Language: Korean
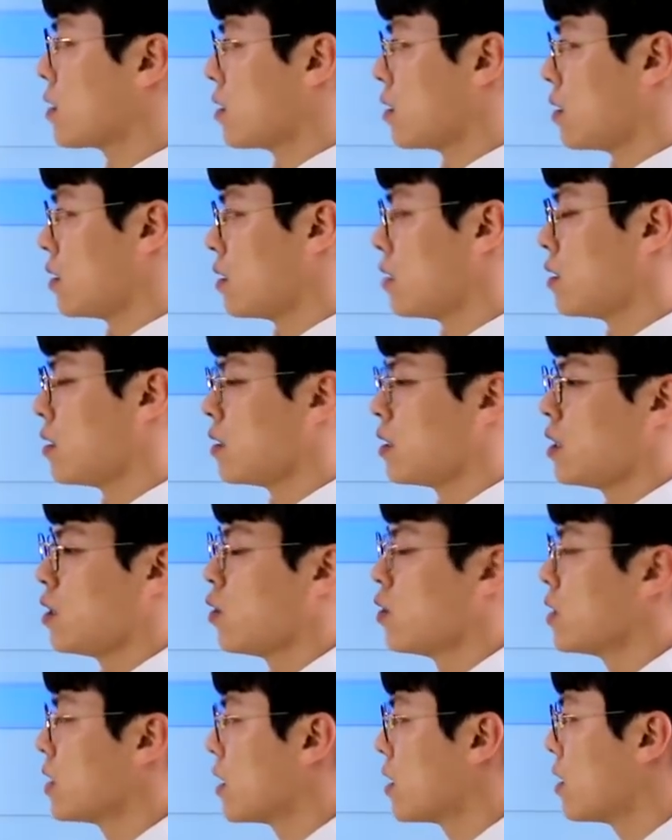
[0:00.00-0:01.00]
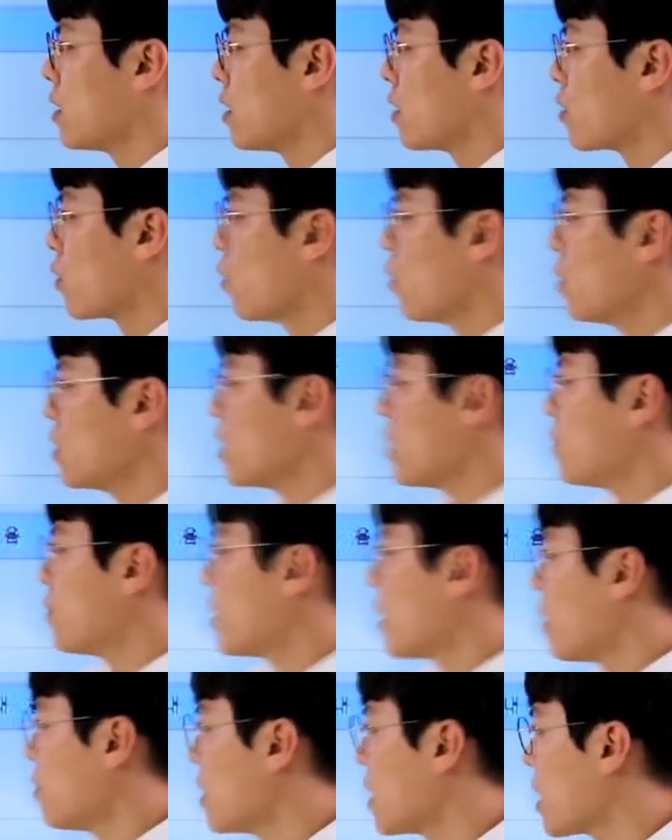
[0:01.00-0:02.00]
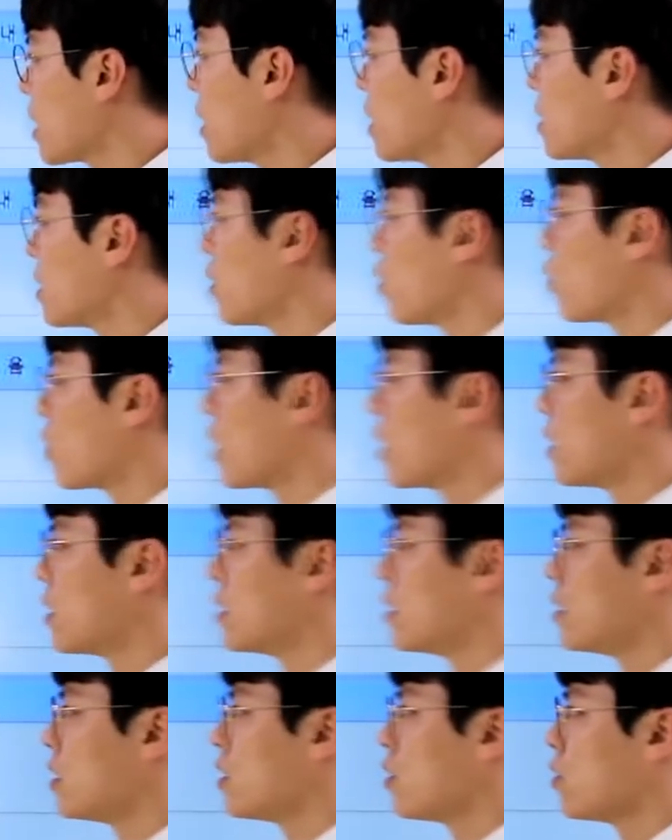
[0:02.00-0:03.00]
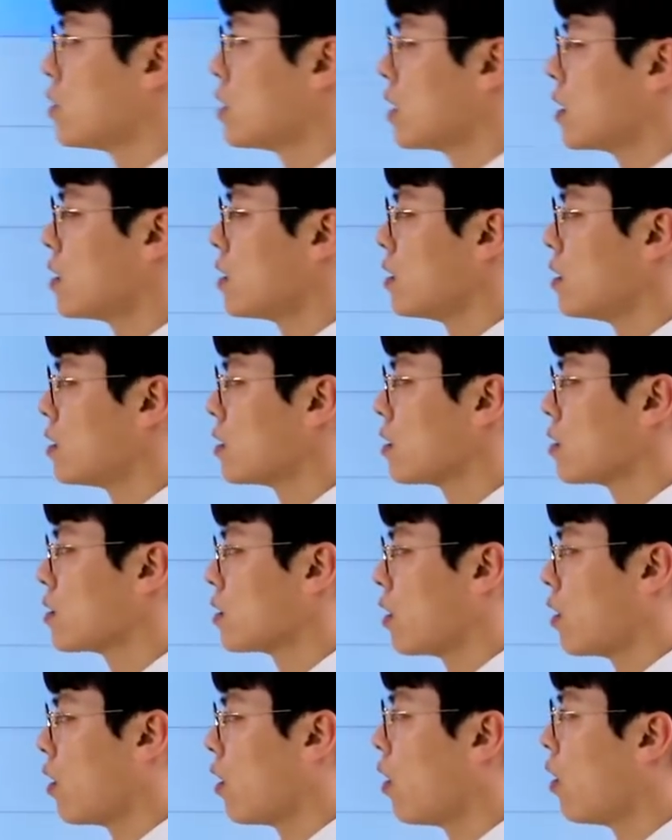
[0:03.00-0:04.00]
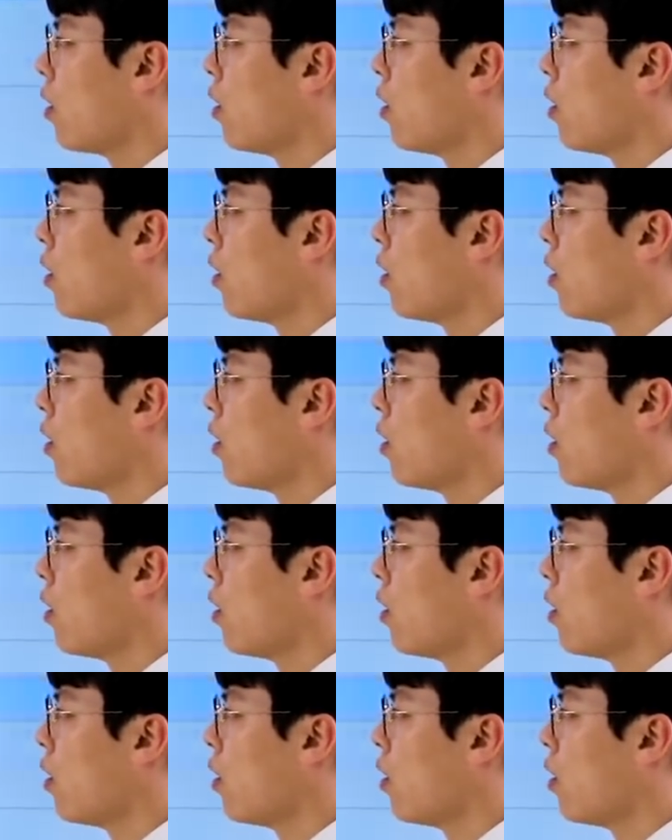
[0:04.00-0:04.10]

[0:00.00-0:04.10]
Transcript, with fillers: 그 지원자들이 있고 13시까지 오라는 지원자들이 있었어요.